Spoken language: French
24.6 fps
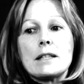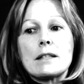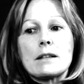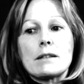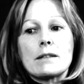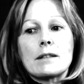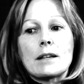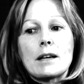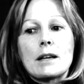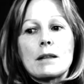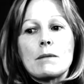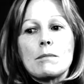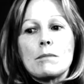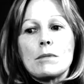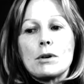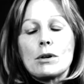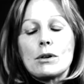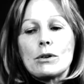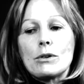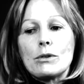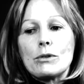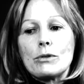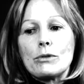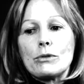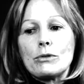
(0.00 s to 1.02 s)

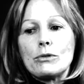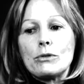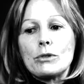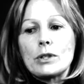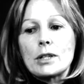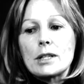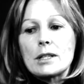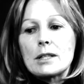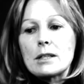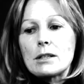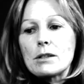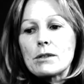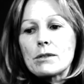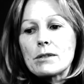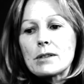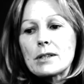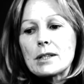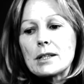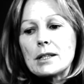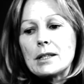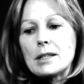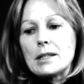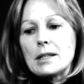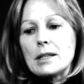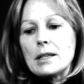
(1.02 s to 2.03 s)
entraînements euh, de Christian,
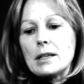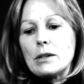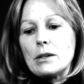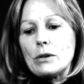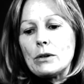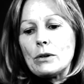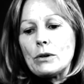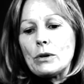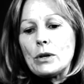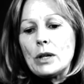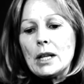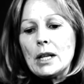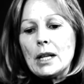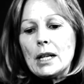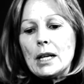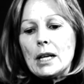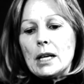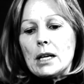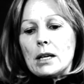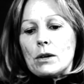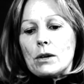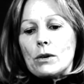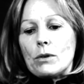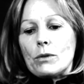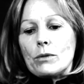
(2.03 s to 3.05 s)
c'était... Euh,
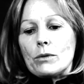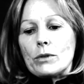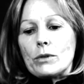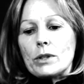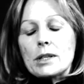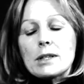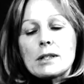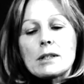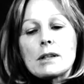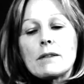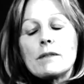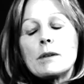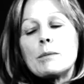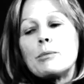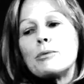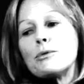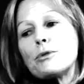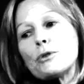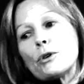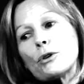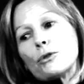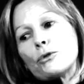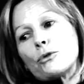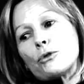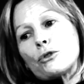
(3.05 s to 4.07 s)
Christian avait
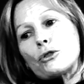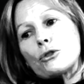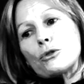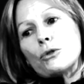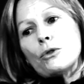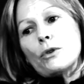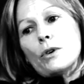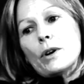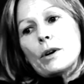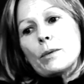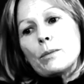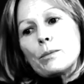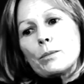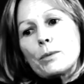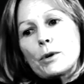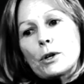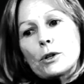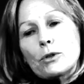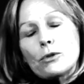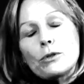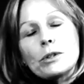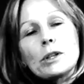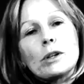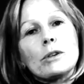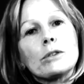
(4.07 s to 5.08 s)
plusieurs dojos.
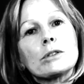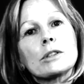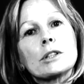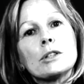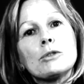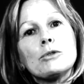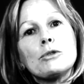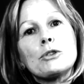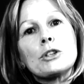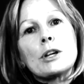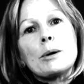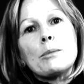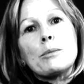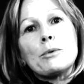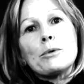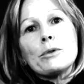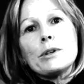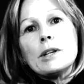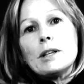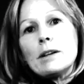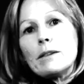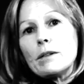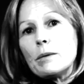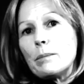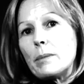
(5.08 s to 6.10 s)
Quand on est rentré du Japon,
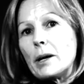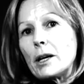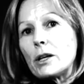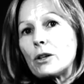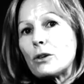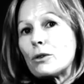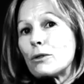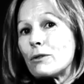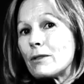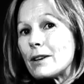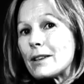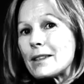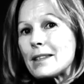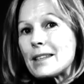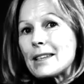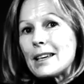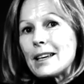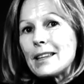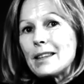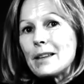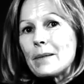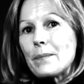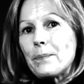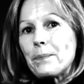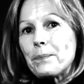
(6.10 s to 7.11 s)
il n'avait pas que
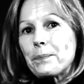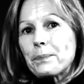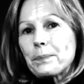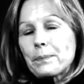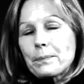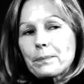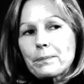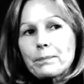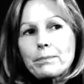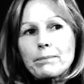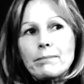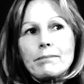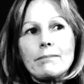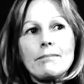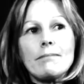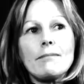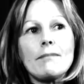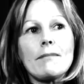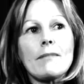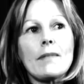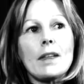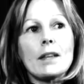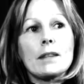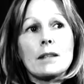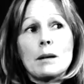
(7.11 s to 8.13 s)
Vincennes.
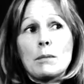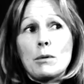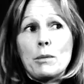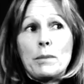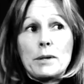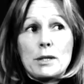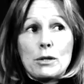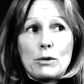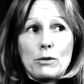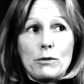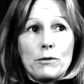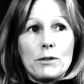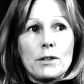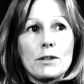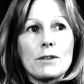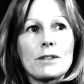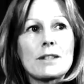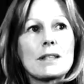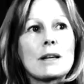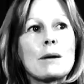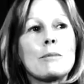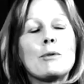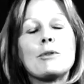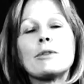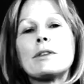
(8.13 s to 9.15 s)
D'abord parce que
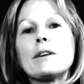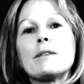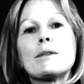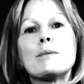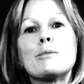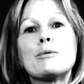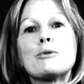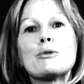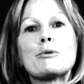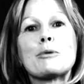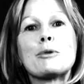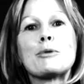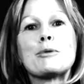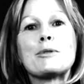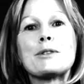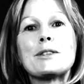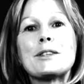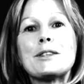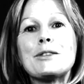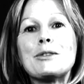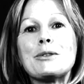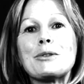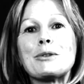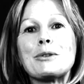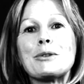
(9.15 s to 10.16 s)
financièrement, on avait besoin
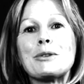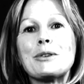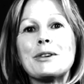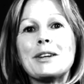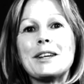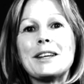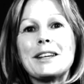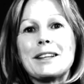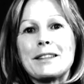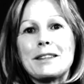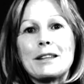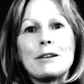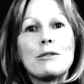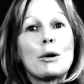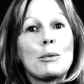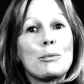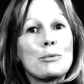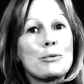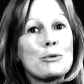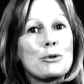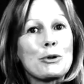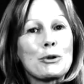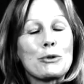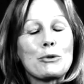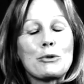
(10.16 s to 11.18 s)
aussi d'avoir
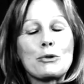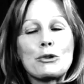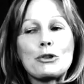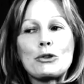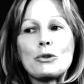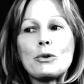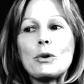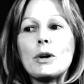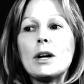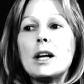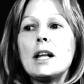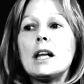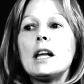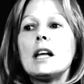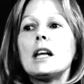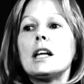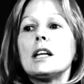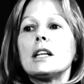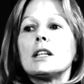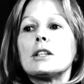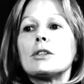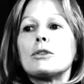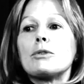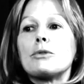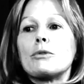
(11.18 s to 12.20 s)
plusieurs dojos.
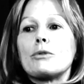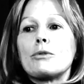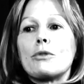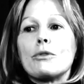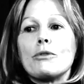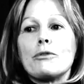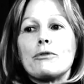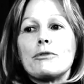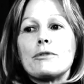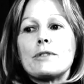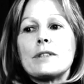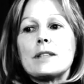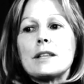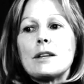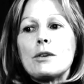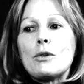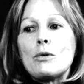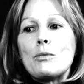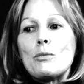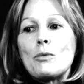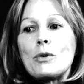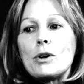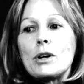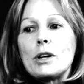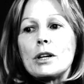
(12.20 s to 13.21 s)
Donc on faisait au
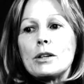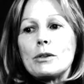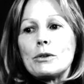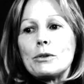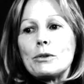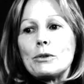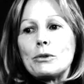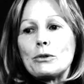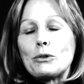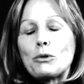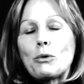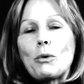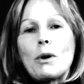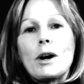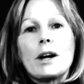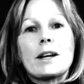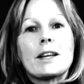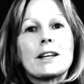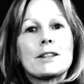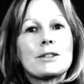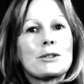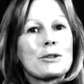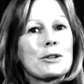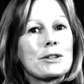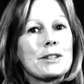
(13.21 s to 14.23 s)
moins 3 à
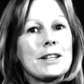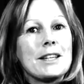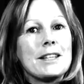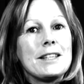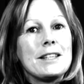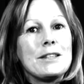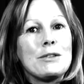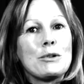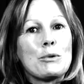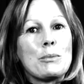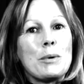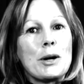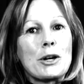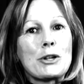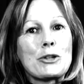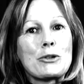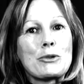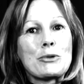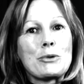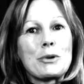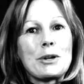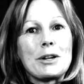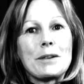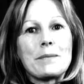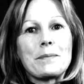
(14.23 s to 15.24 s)
4 heures d'aïkido par
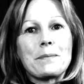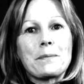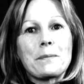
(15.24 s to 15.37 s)
jour